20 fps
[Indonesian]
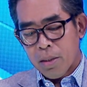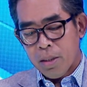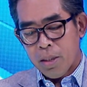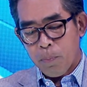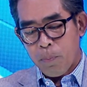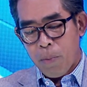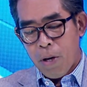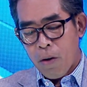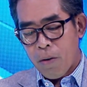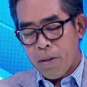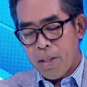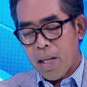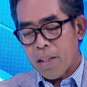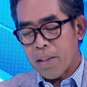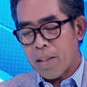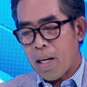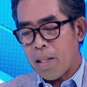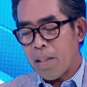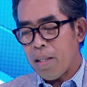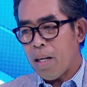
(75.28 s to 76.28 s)
separuh
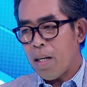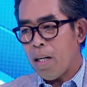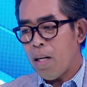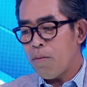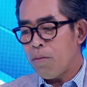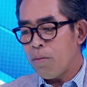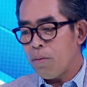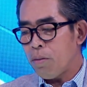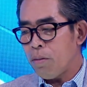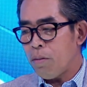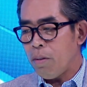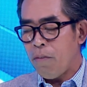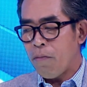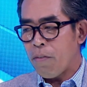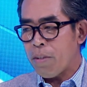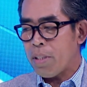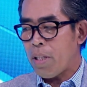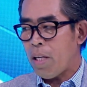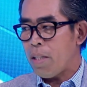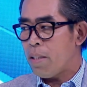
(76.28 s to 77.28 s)
diantaranya adalah untuk
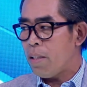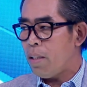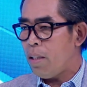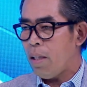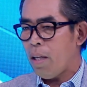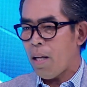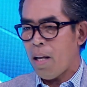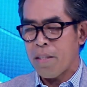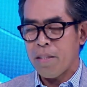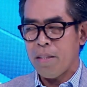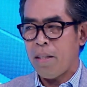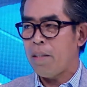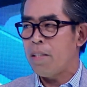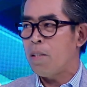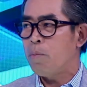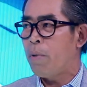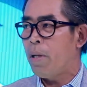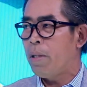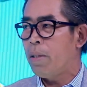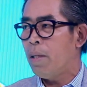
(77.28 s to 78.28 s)
investasi
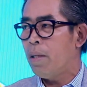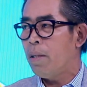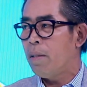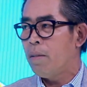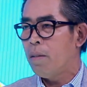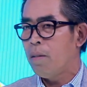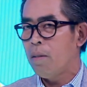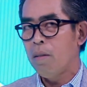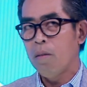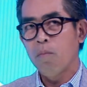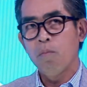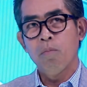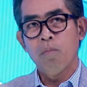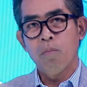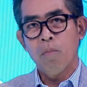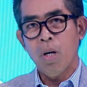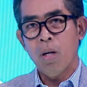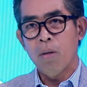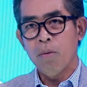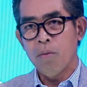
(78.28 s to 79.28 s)
aset sebenarnya.
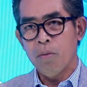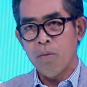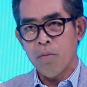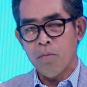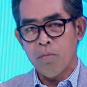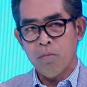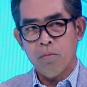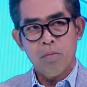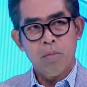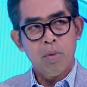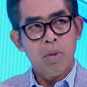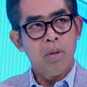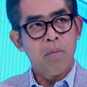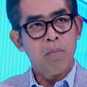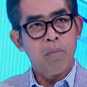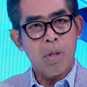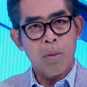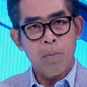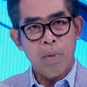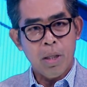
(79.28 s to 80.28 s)
Bangun,
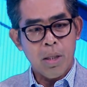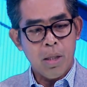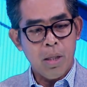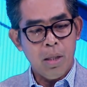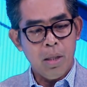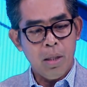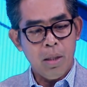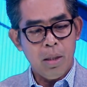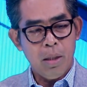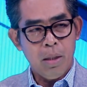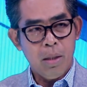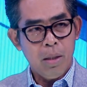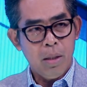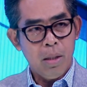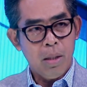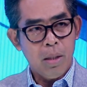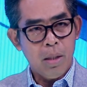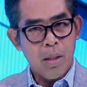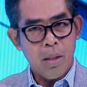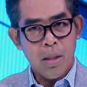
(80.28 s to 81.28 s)
perbaiki
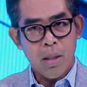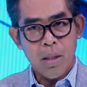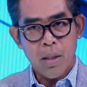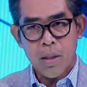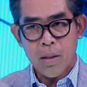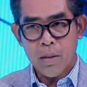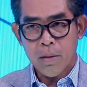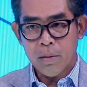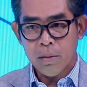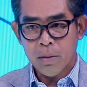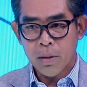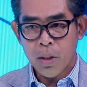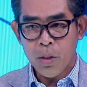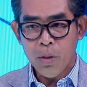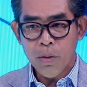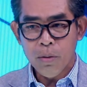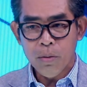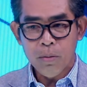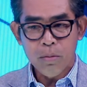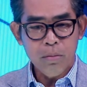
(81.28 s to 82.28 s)
uh,
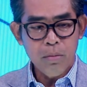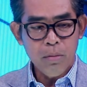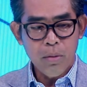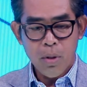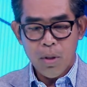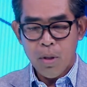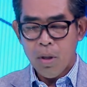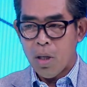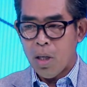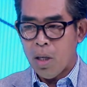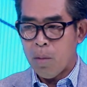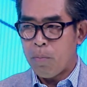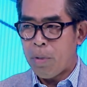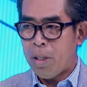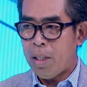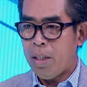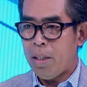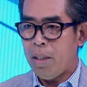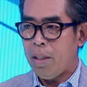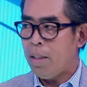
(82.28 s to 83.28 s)
gedung,
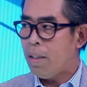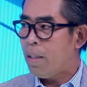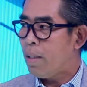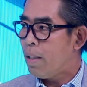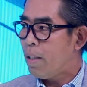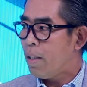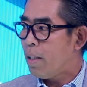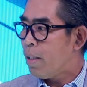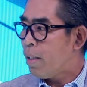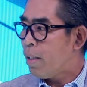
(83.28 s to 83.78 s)
membeli